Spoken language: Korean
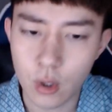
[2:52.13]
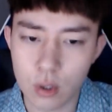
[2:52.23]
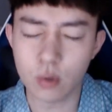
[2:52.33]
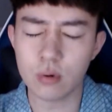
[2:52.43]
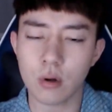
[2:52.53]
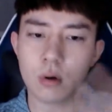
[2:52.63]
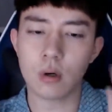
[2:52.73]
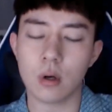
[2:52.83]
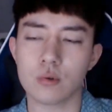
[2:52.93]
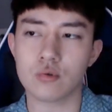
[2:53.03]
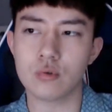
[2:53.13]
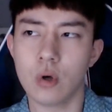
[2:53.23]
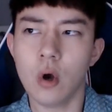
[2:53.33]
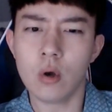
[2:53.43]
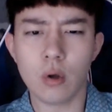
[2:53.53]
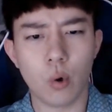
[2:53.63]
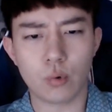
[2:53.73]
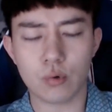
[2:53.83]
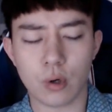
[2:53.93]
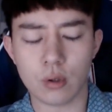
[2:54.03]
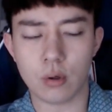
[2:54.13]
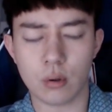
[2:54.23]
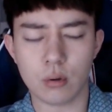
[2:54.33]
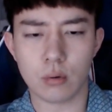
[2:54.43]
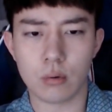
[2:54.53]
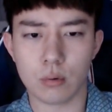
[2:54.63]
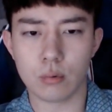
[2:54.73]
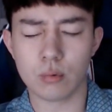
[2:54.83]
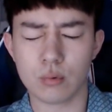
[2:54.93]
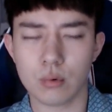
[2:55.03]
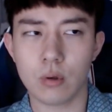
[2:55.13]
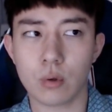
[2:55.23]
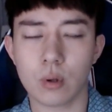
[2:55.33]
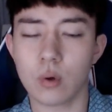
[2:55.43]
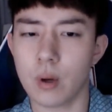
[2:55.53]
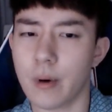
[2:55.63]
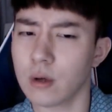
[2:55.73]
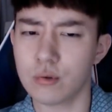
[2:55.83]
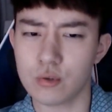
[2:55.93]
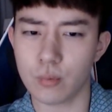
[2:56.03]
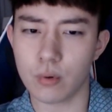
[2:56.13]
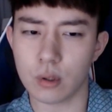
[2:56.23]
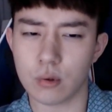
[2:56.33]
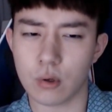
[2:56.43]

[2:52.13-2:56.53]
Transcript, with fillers: 이런 생각을 해가지고 야 어떡하냐 어, 나 이렇게 여기가 망했을 지 몰랐어.